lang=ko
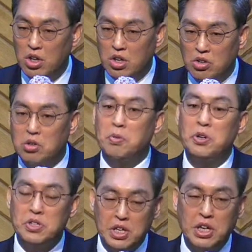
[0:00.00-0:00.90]
두
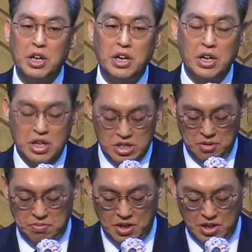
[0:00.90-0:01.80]
번째
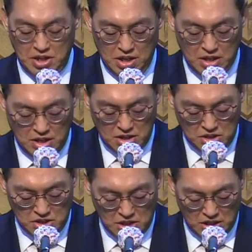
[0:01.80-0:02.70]
재판이
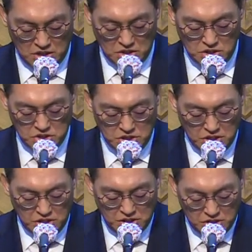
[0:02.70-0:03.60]
이제
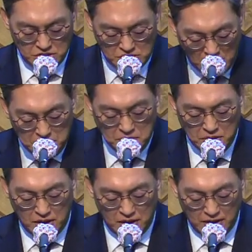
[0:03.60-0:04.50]
열려지는데 그
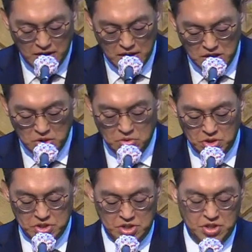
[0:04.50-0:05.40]
새벽에
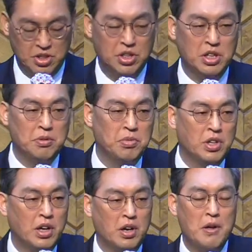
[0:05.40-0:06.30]
이루어지는
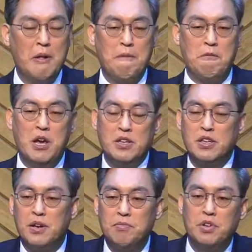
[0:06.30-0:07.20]
일입니다. 왜 이
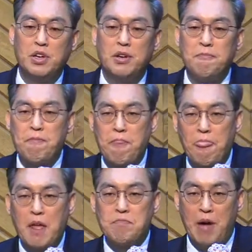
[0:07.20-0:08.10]
사람들이
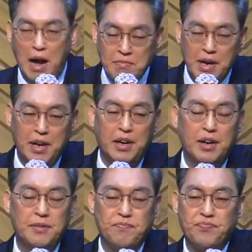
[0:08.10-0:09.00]
밤에
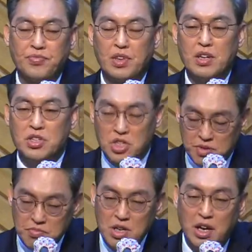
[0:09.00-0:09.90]

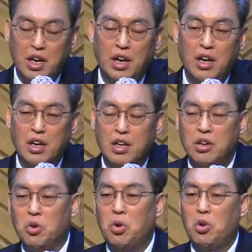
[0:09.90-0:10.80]
심야에
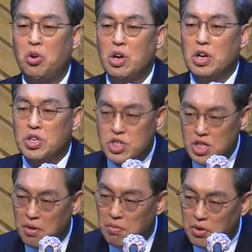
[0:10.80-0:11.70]
그리고
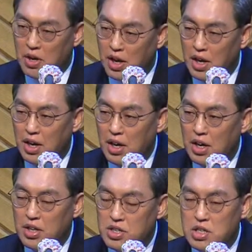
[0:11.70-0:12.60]
새벽에
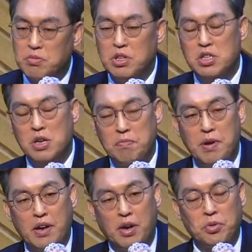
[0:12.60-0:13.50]
지금 이 재판을
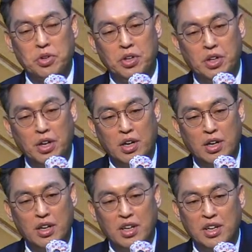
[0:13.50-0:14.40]
하고 있는가?
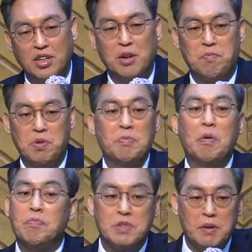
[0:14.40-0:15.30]
이제
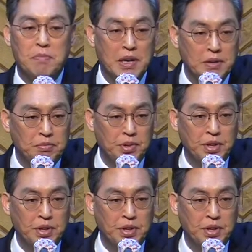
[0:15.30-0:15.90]
불법 재판입니다.